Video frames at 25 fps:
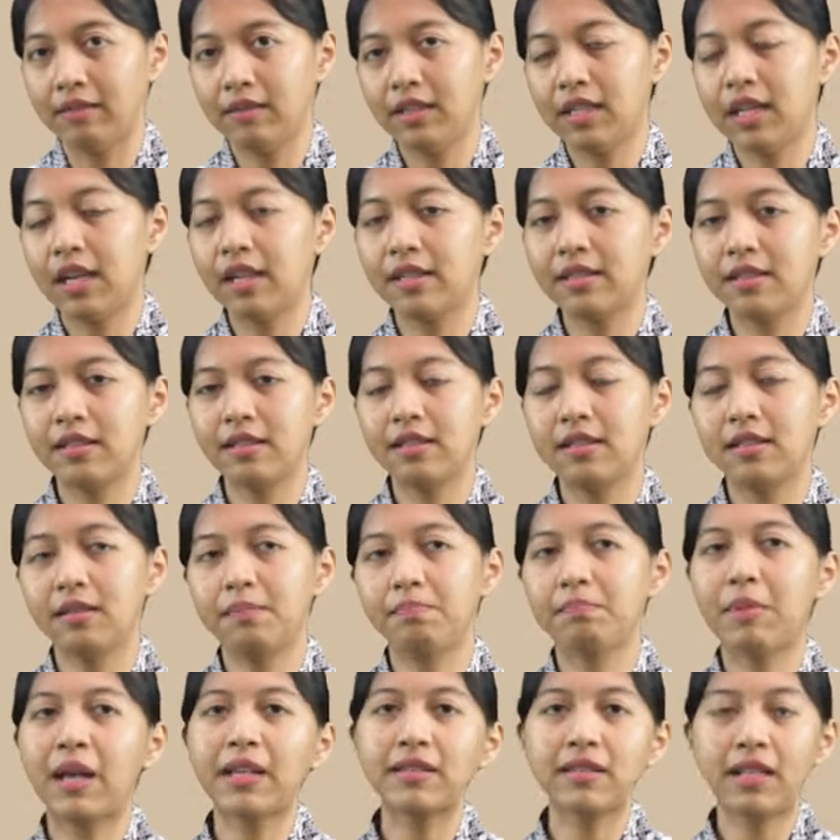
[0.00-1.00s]
Ya yes.
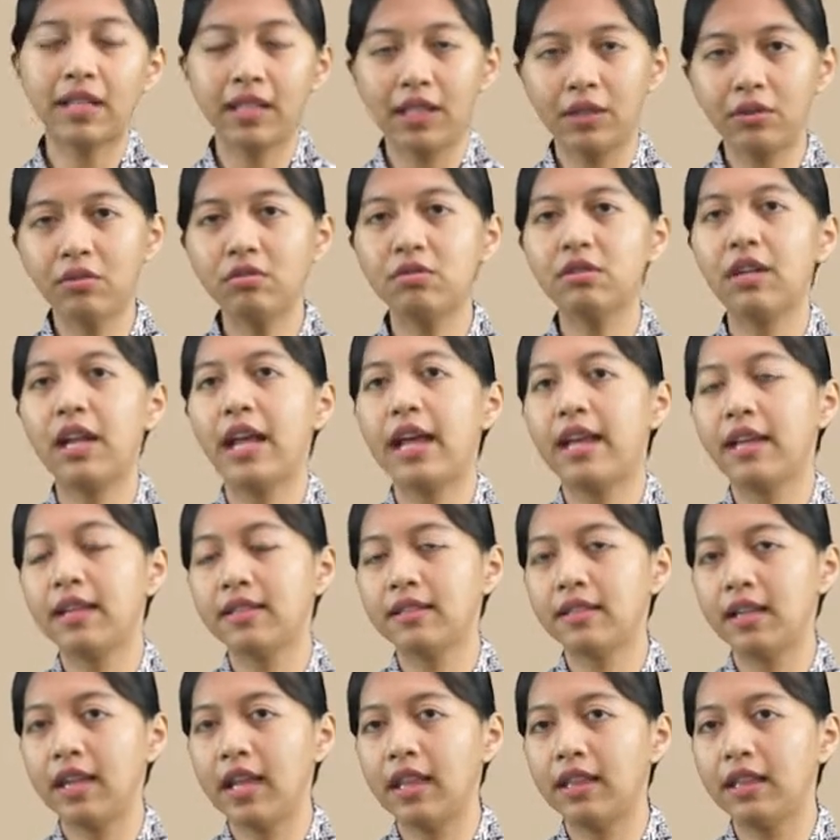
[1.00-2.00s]
pasar itu
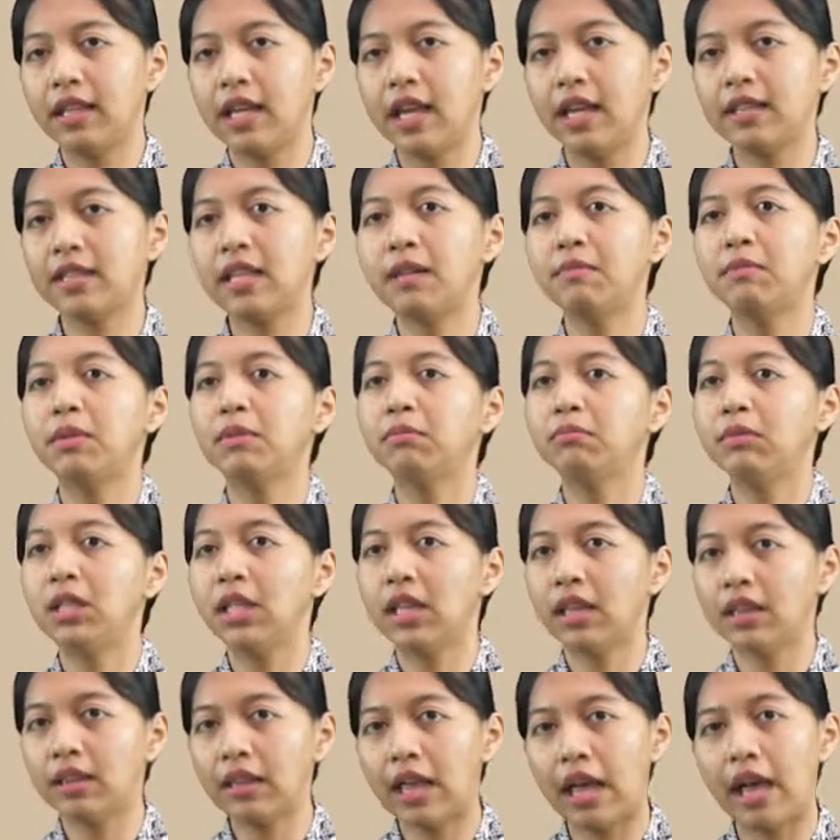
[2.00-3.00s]
senantiasa
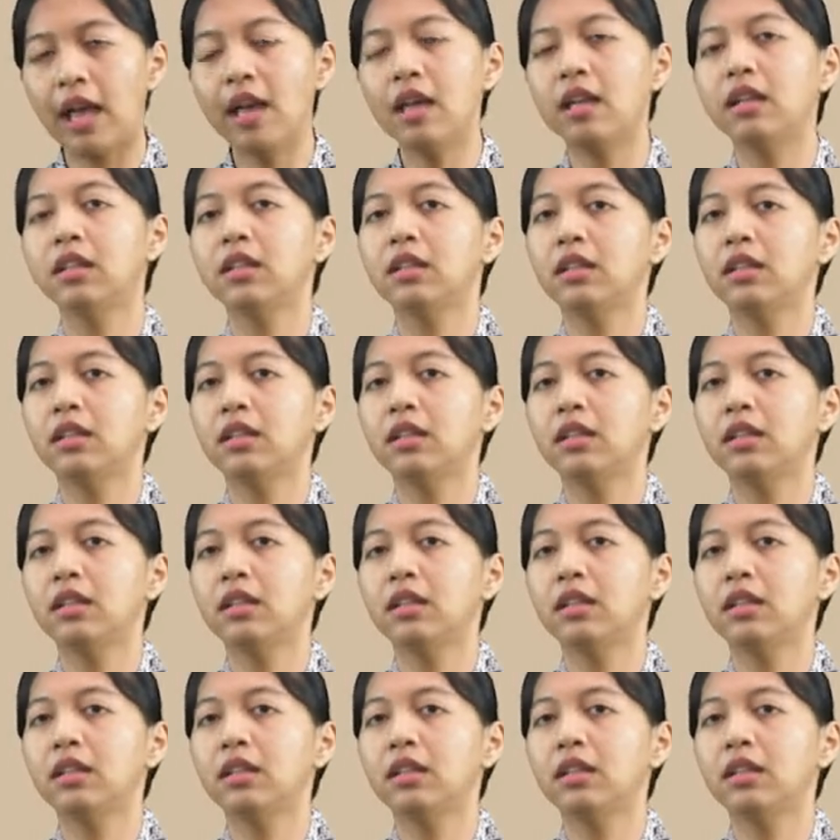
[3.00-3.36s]
meminta